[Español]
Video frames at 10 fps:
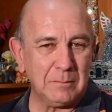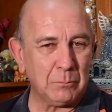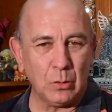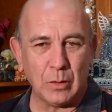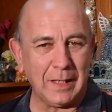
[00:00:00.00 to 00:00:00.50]

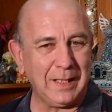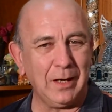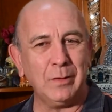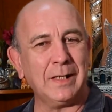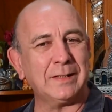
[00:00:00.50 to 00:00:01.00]
por lo
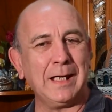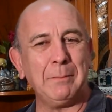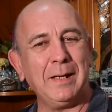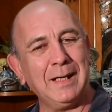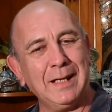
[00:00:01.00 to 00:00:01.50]
general una
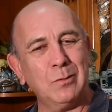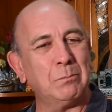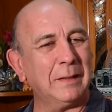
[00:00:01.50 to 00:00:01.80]
remera, un